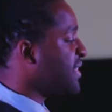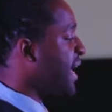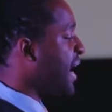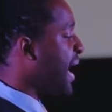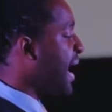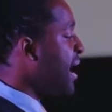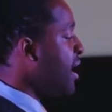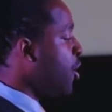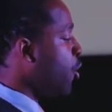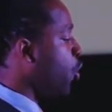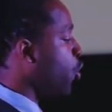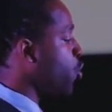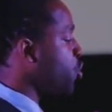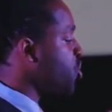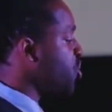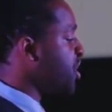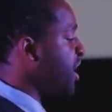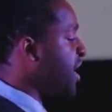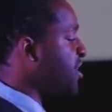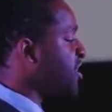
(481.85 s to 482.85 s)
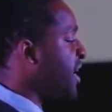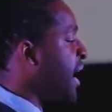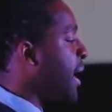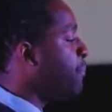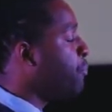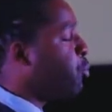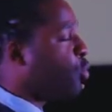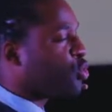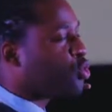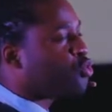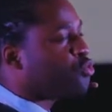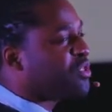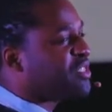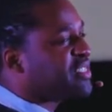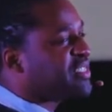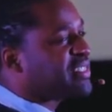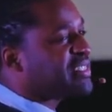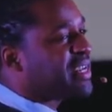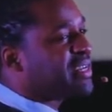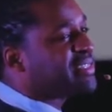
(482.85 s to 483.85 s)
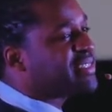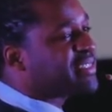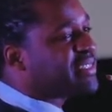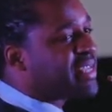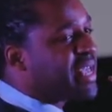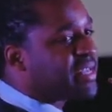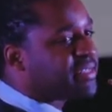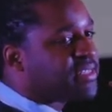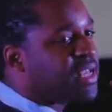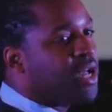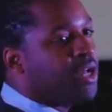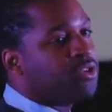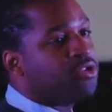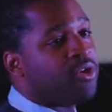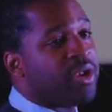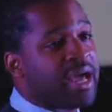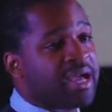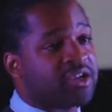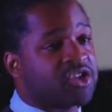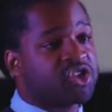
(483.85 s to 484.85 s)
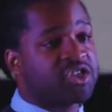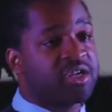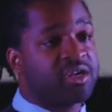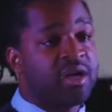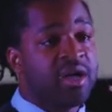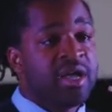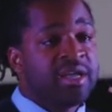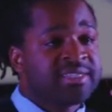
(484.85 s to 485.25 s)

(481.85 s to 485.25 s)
à la recherche, à la poursuite sans cesse de l'argent.